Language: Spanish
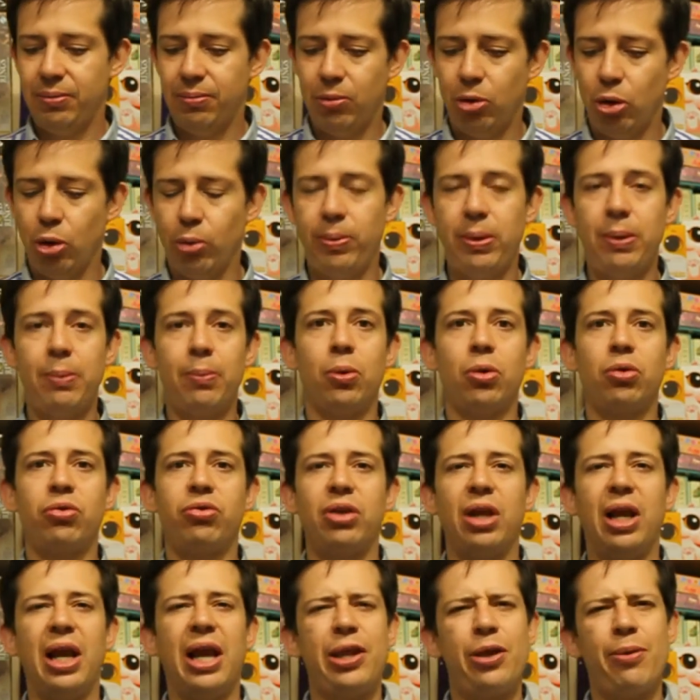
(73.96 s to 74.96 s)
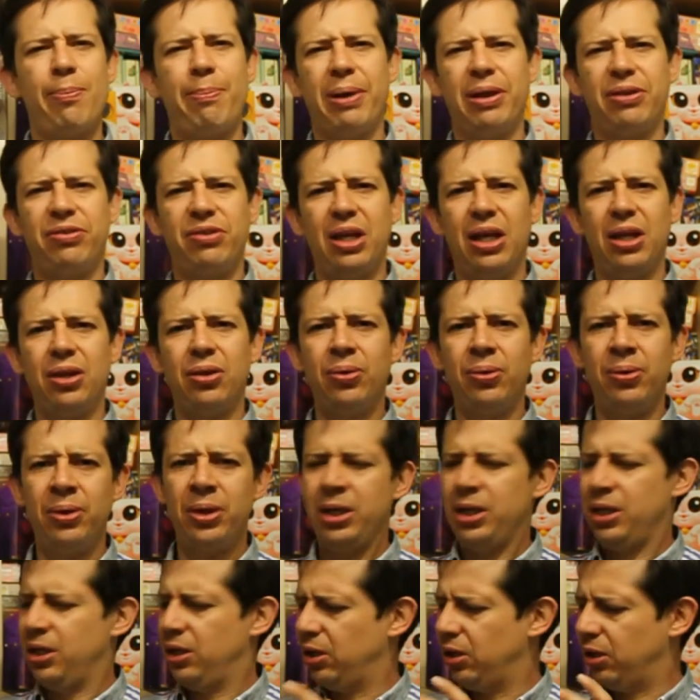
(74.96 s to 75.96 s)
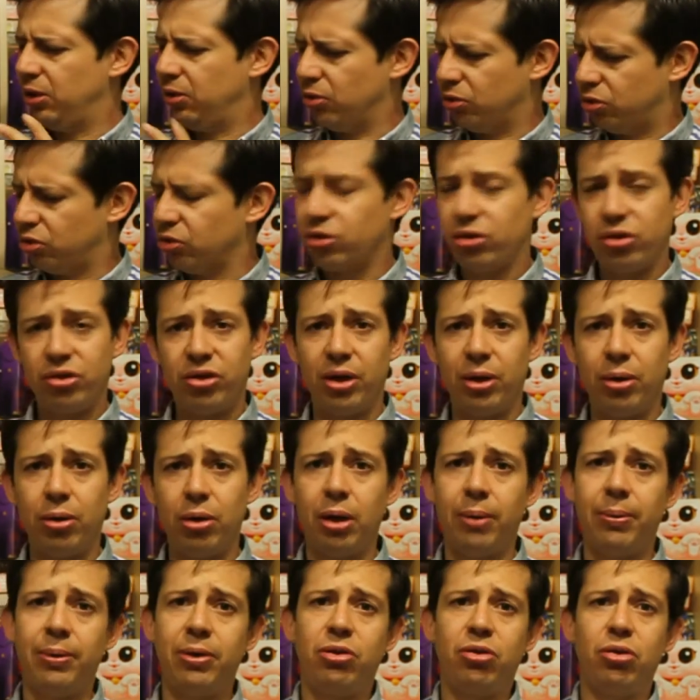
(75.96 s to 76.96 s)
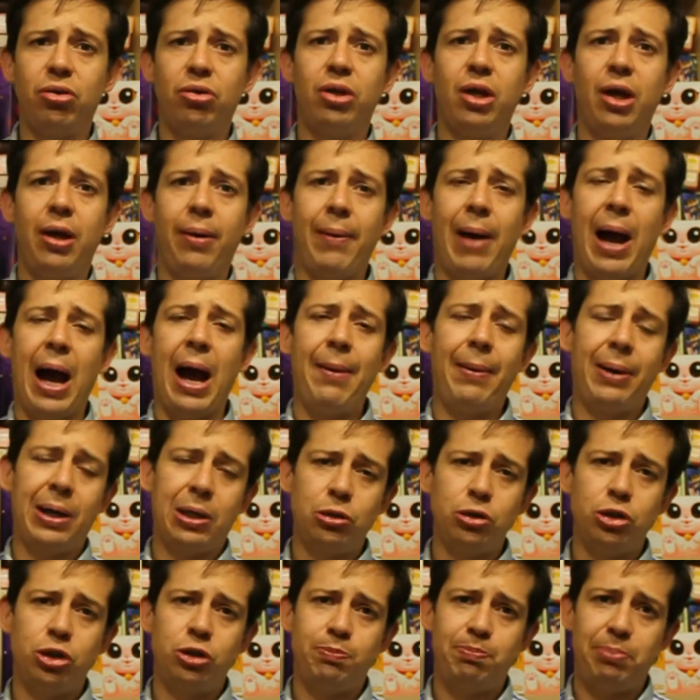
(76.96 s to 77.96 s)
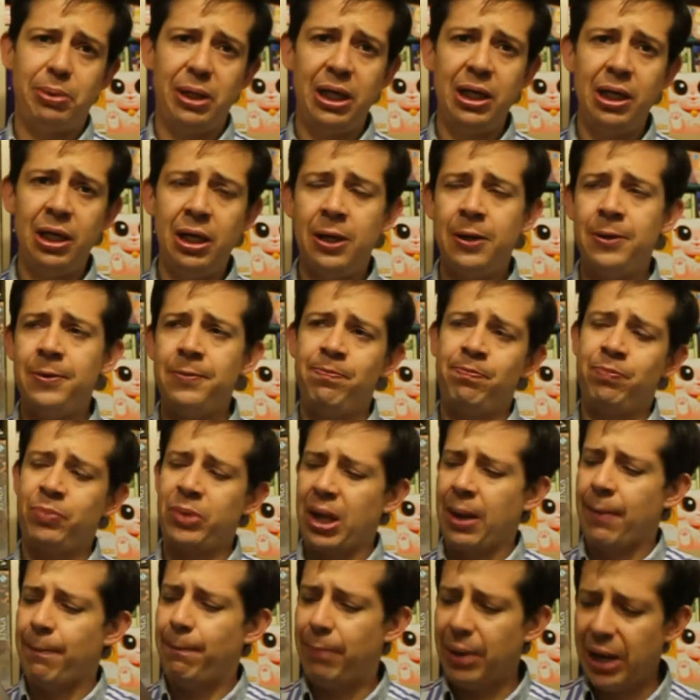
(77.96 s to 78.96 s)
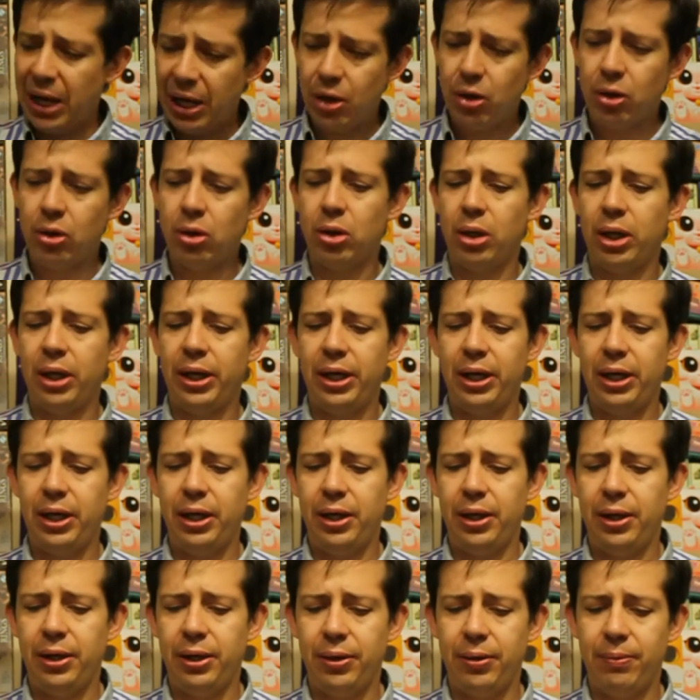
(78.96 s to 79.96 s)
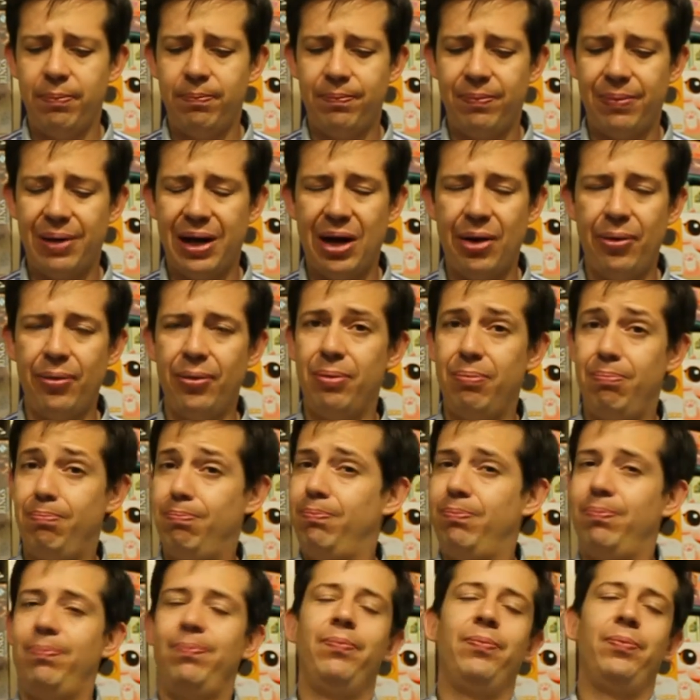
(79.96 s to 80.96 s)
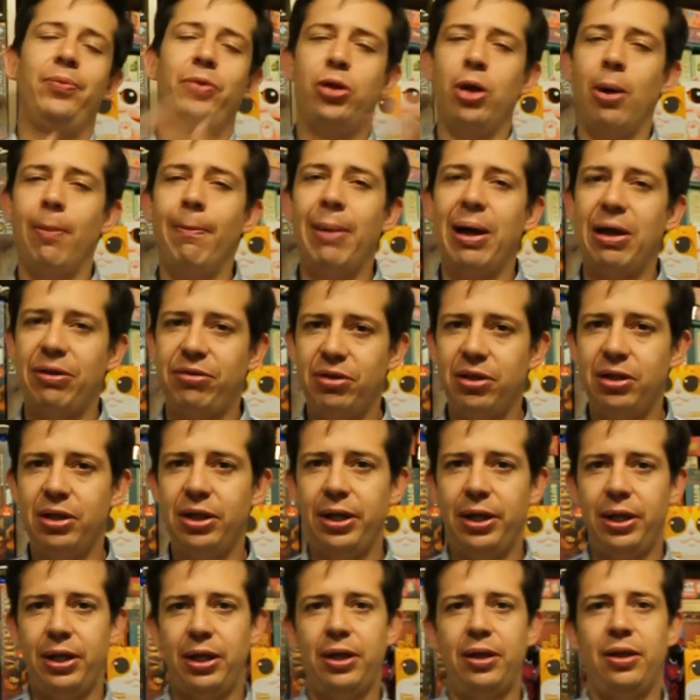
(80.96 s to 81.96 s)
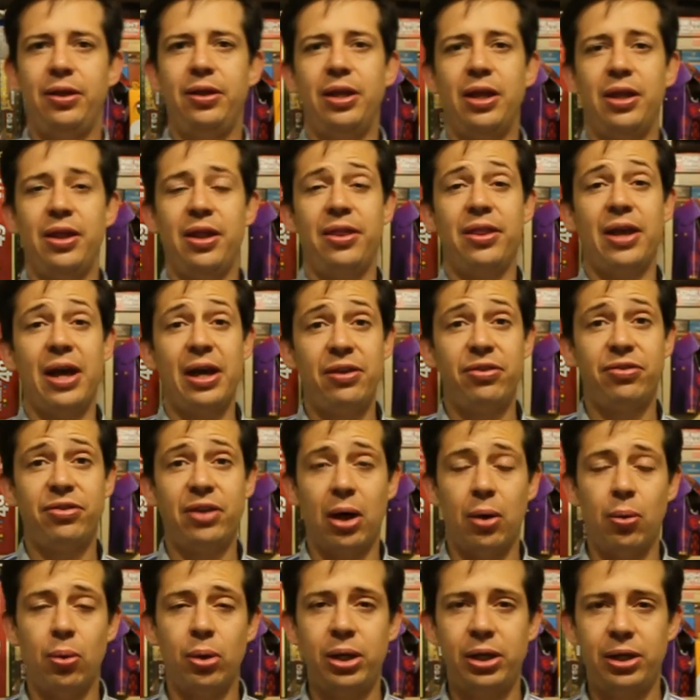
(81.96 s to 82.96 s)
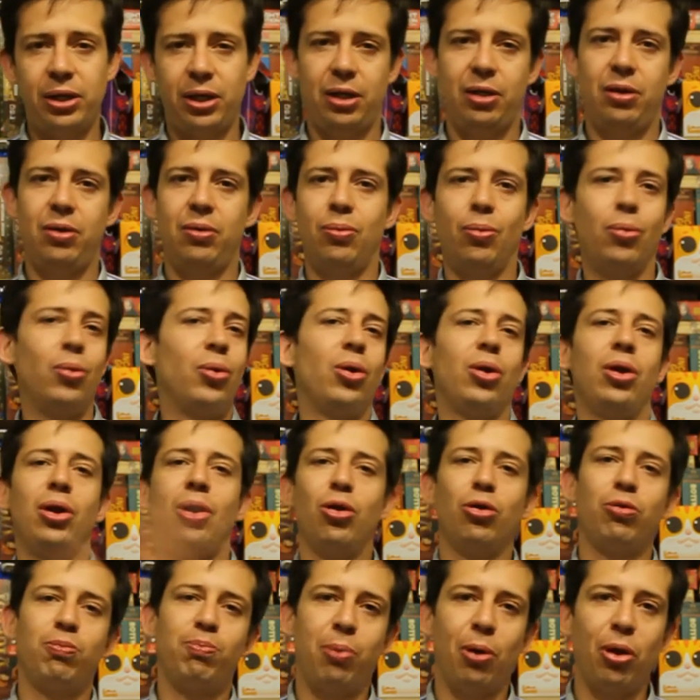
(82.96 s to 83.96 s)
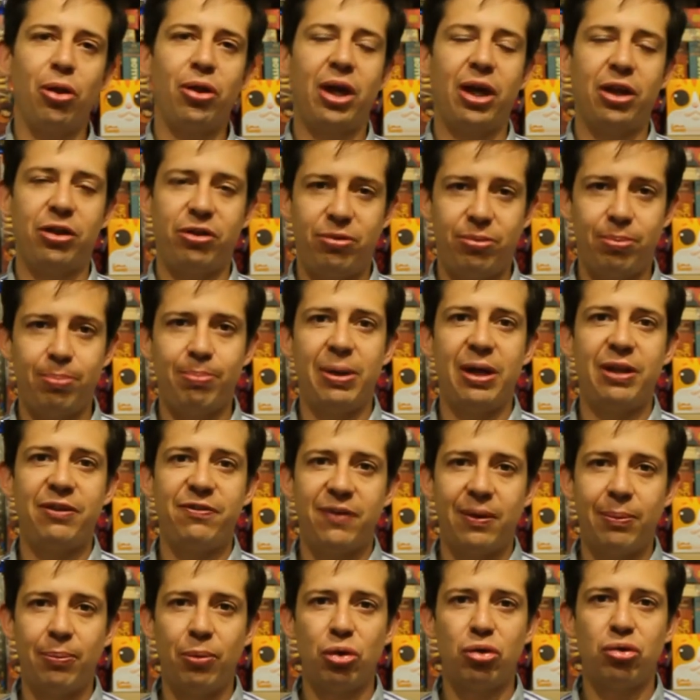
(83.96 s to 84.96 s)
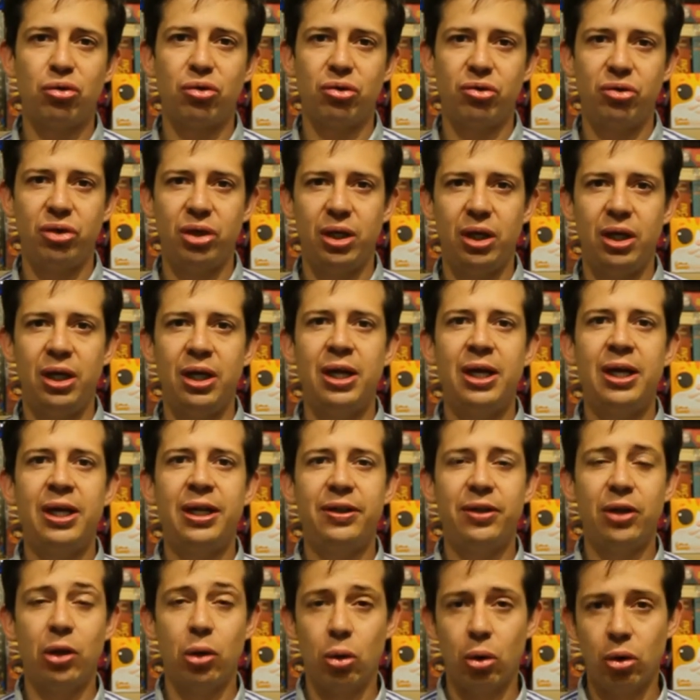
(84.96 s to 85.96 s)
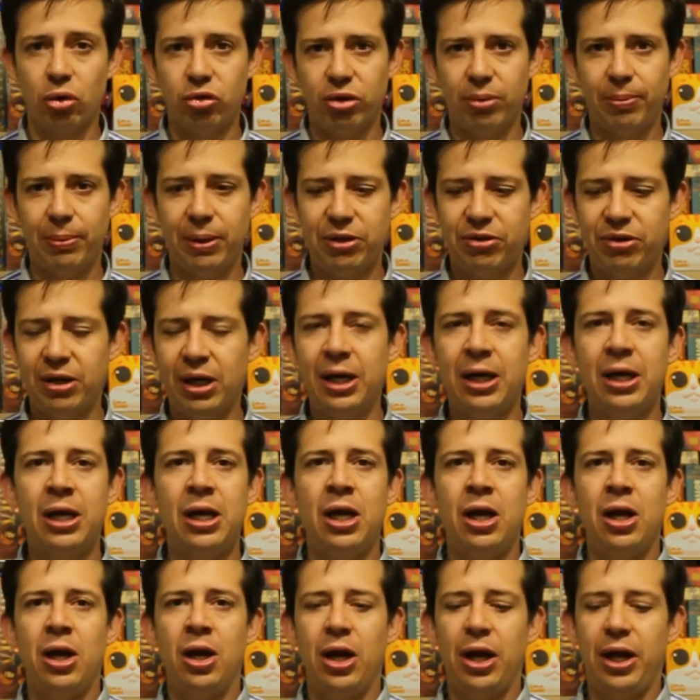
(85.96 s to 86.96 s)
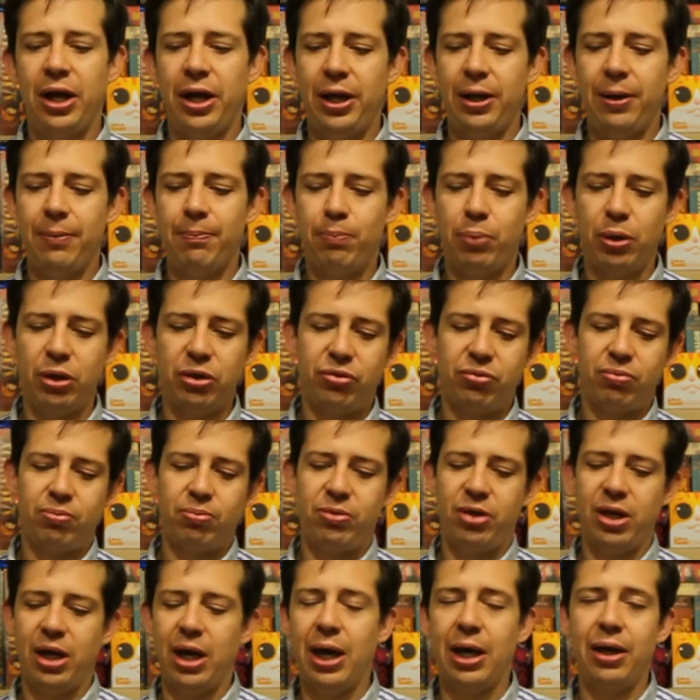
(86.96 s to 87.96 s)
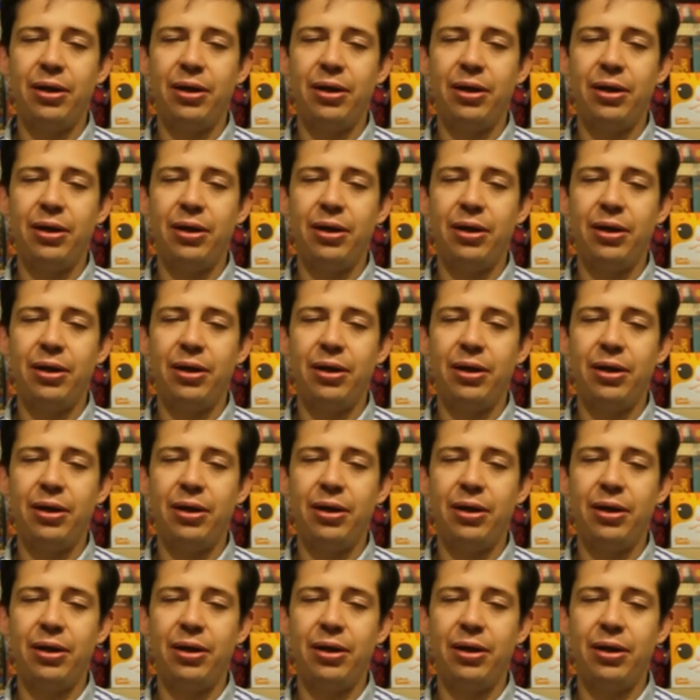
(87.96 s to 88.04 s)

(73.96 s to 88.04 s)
lo vimos el año pasado. Nosotros tenemos la versión de Abacus pero eh, Tom Basel de, Dice Tower, uno de los podcasts más famosos de, juegos de mesa, eh, pues se,